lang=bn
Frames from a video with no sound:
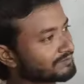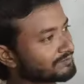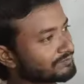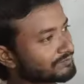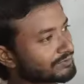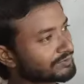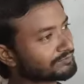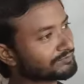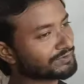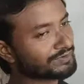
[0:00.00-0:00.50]

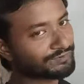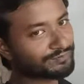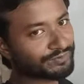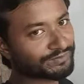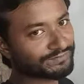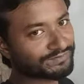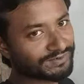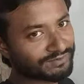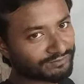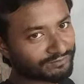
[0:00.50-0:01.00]
মোটামুটি
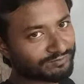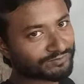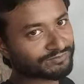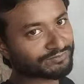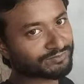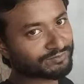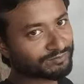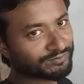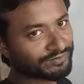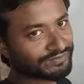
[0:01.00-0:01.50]
পঞ্চান্ন
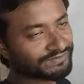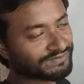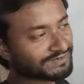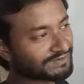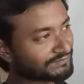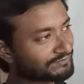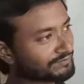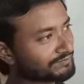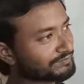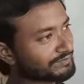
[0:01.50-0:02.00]
বছর বয়সী
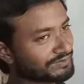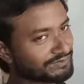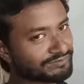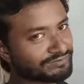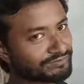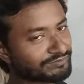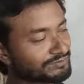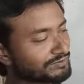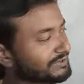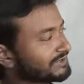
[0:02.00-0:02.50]
একজন
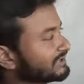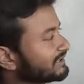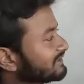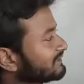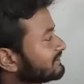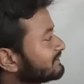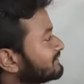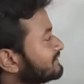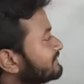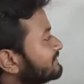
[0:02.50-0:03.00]
বৃদ্ধ মহিলা
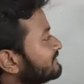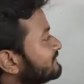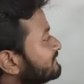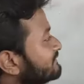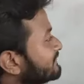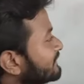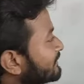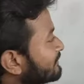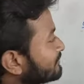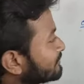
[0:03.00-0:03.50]

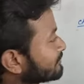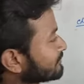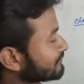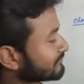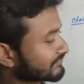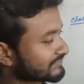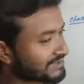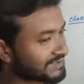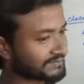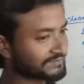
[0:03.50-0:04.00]
যে এখনো
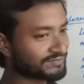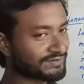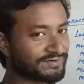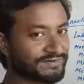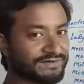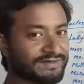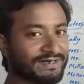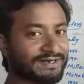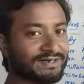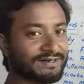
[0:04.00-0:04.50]

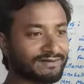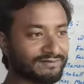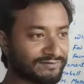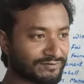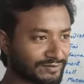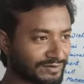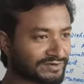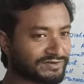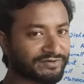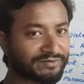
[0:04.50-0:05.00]
সাজসজ্জায়
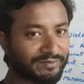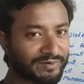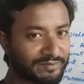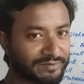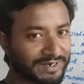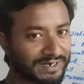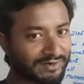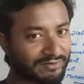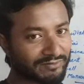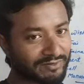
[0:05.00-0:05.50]
অনেক সময়
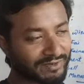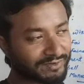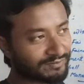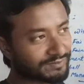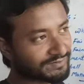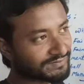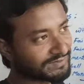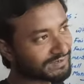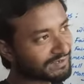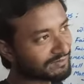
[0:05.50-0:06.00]
ব্যয় করে
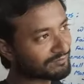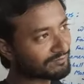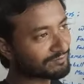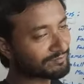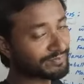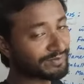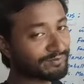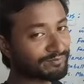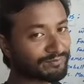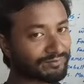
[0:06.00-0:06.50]
এবং সে এখনো
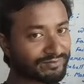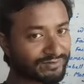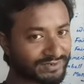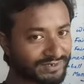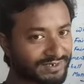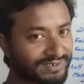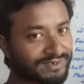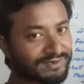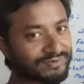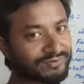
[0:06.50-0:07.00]
প্রেম
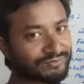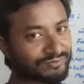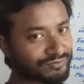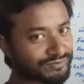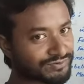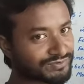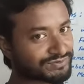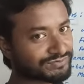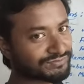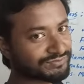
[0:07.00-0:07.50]
করতে
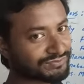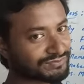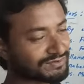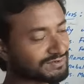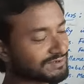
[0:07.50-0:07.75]
উৎসুক